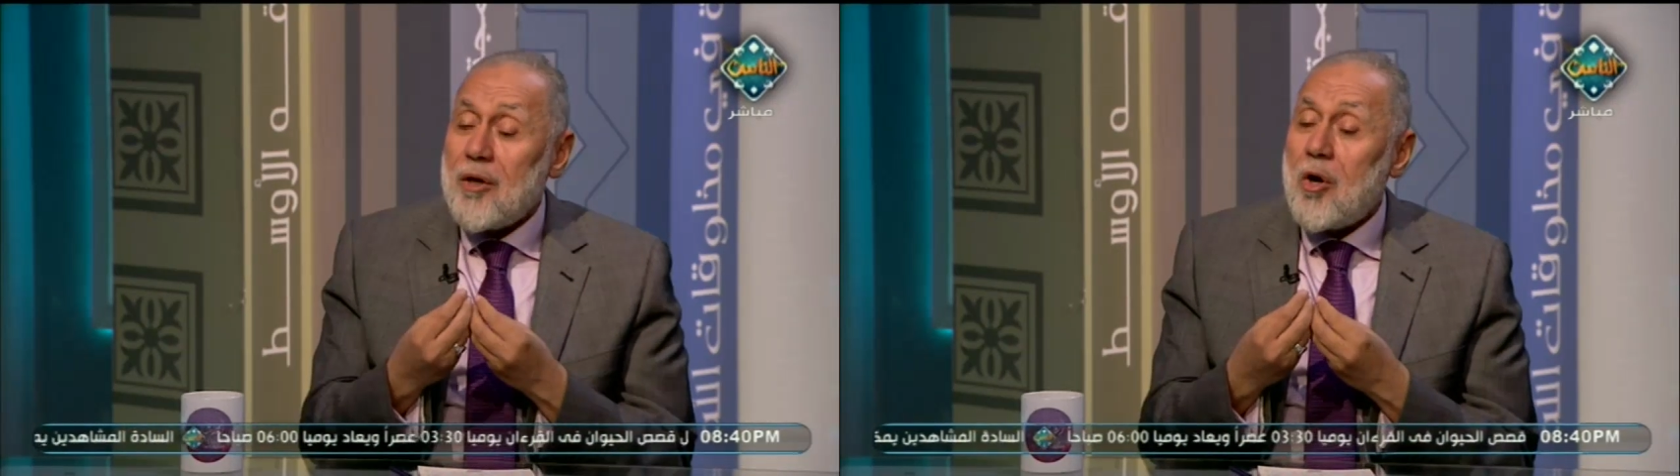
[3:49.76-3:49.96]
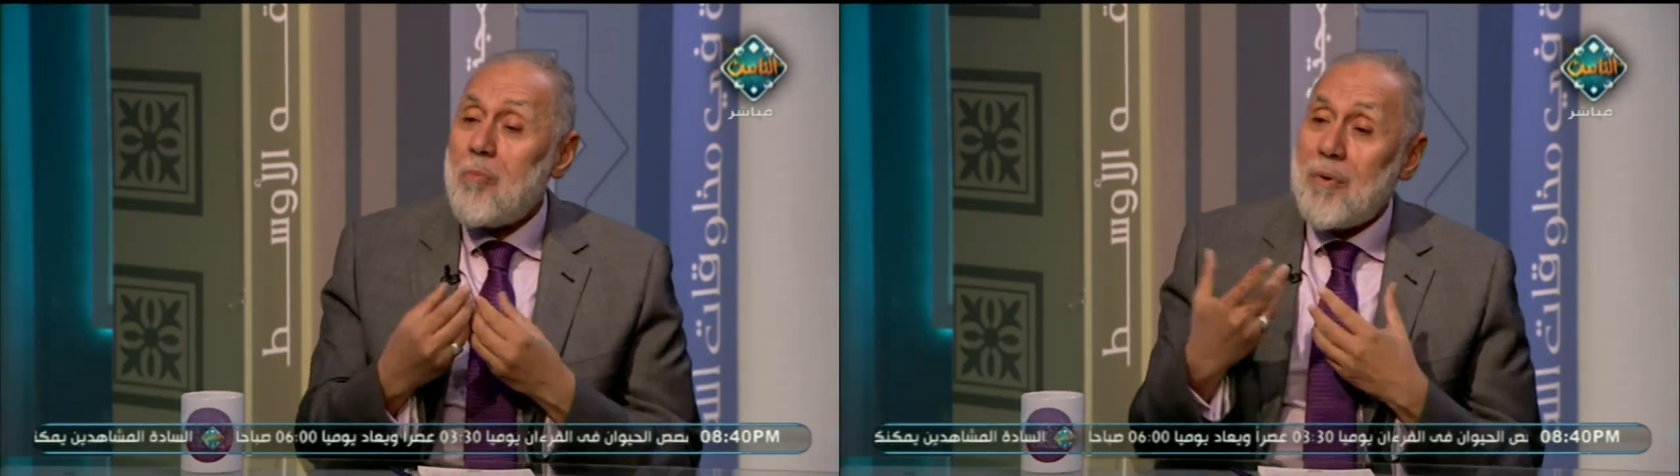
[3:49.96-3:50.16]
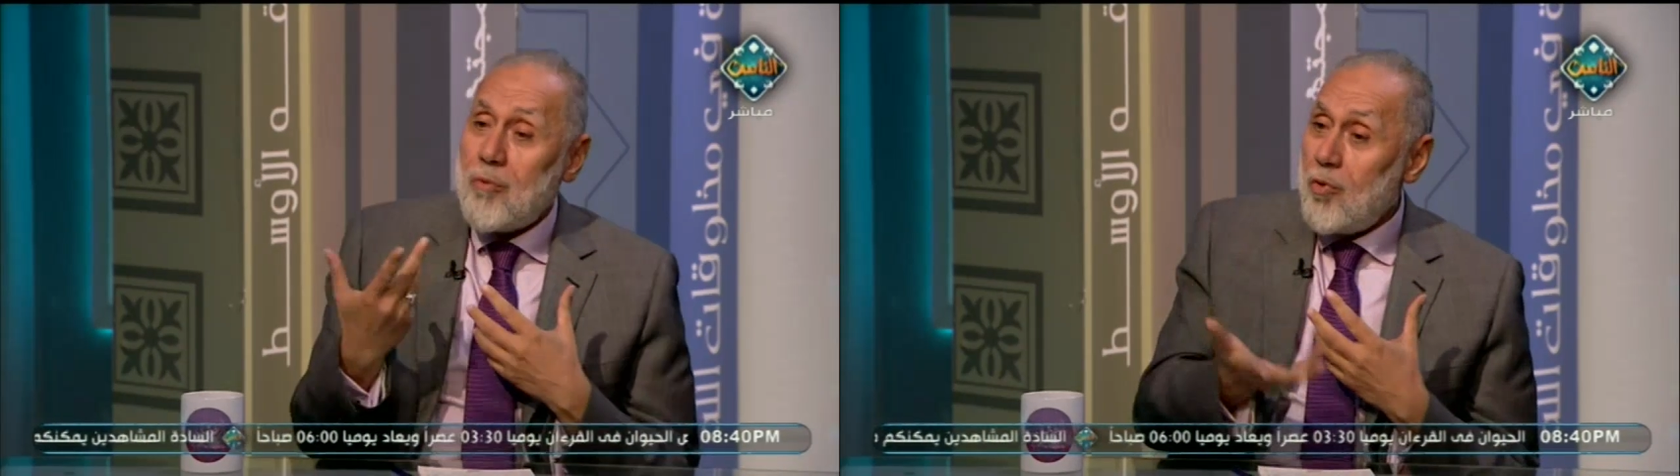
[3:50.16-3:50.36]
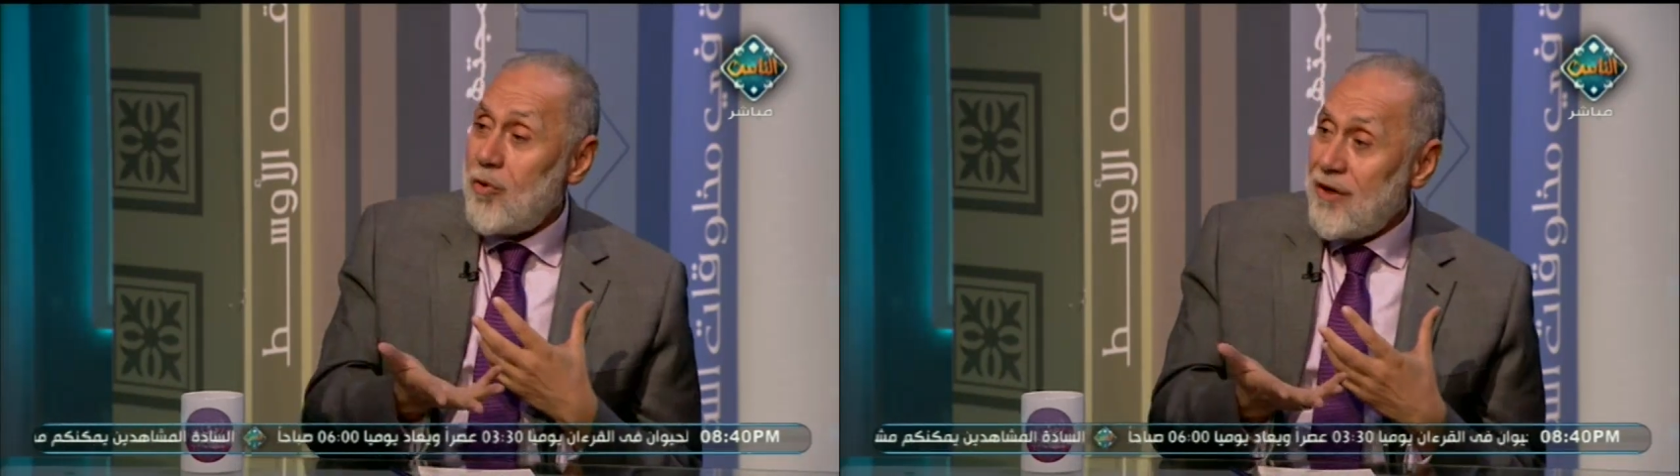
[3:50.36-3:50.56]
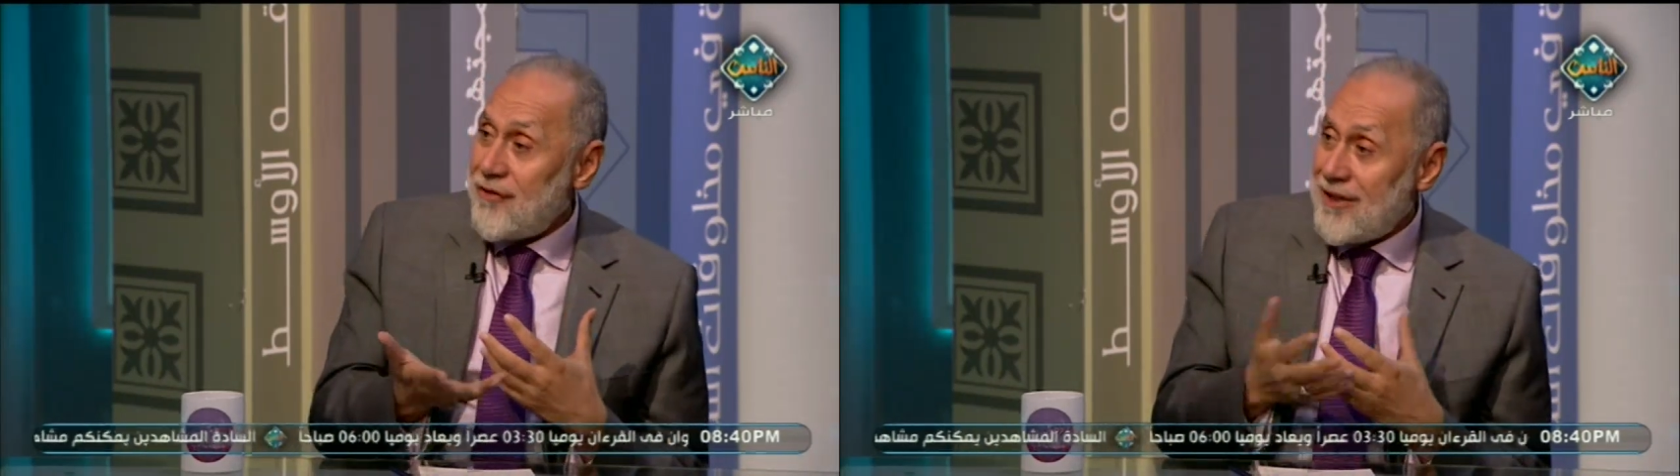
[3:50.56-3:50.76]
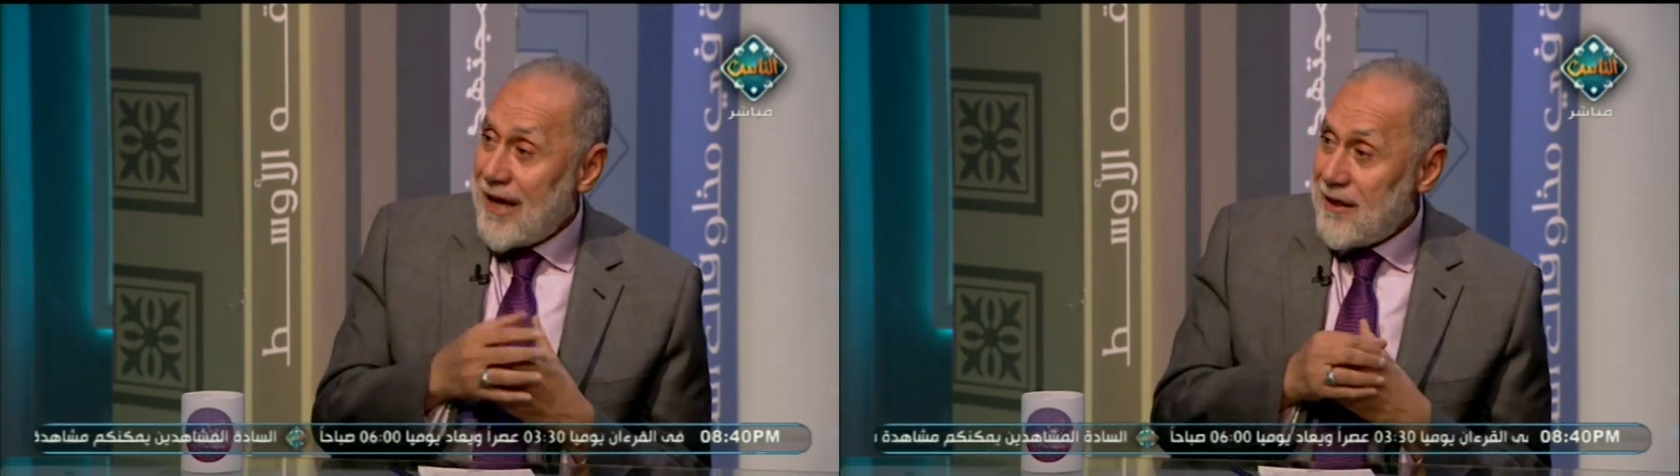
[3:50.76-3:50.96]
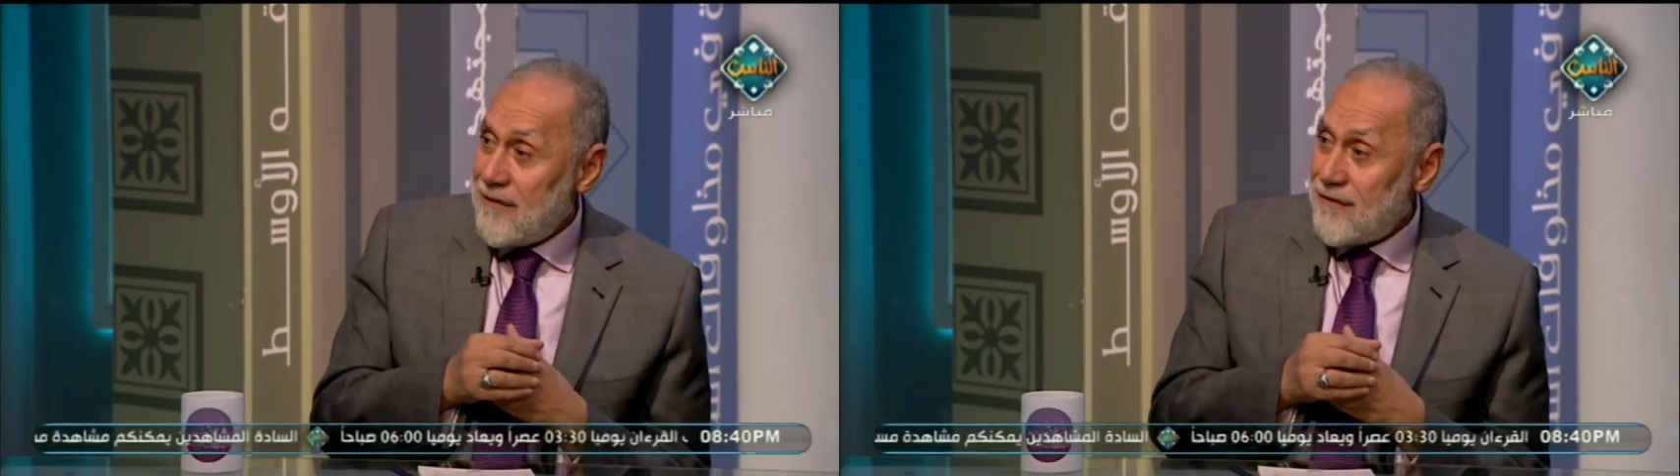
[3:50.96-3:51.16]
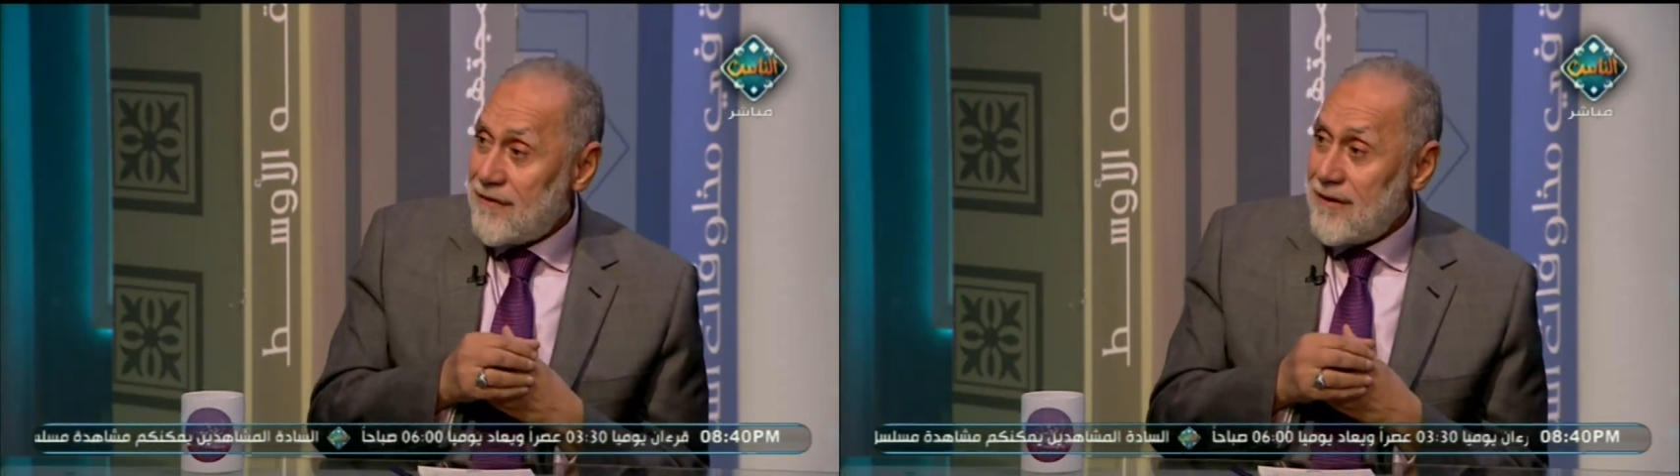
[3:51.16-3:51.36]
هم بيقولوا ايه في
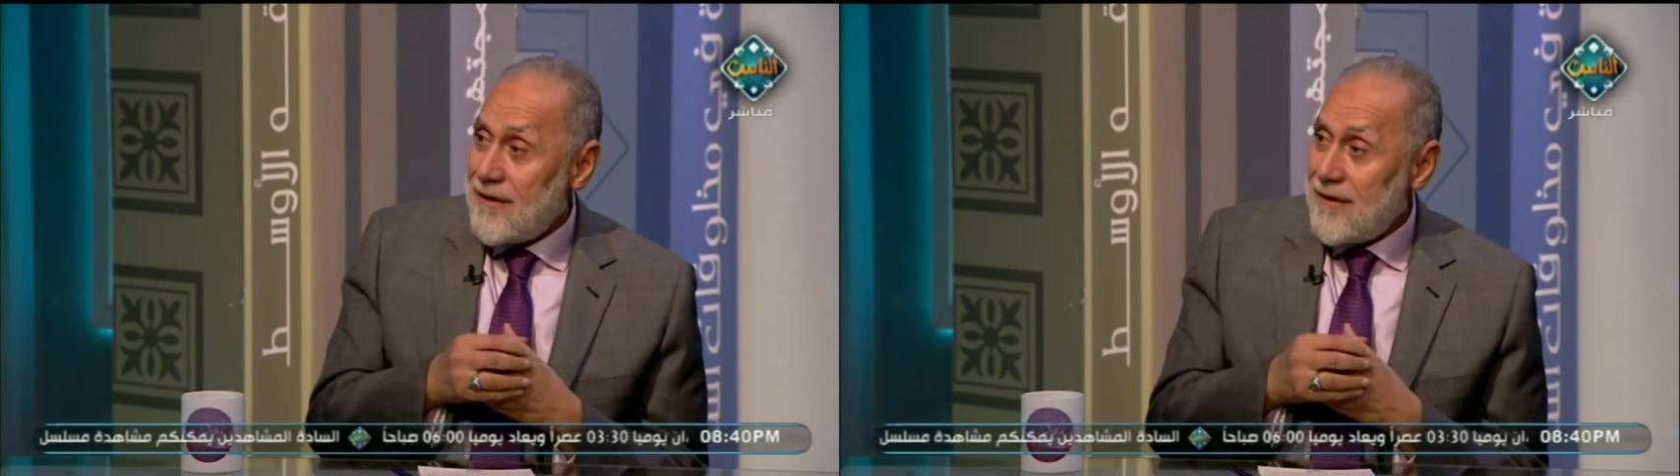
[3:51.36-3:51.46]
التعريف